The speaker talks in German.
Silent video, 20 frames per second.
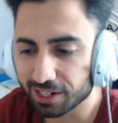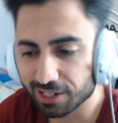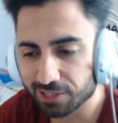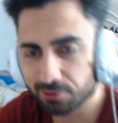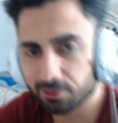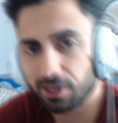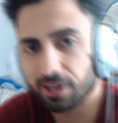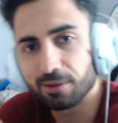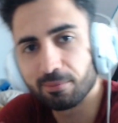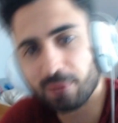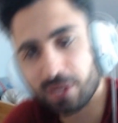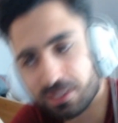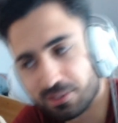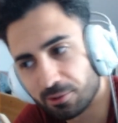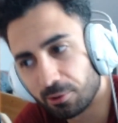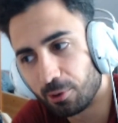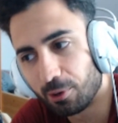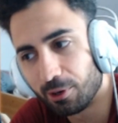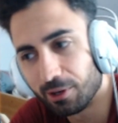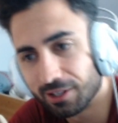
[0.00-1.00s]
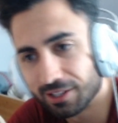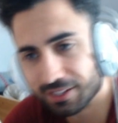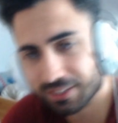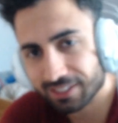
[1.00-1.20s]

Also dann immer so.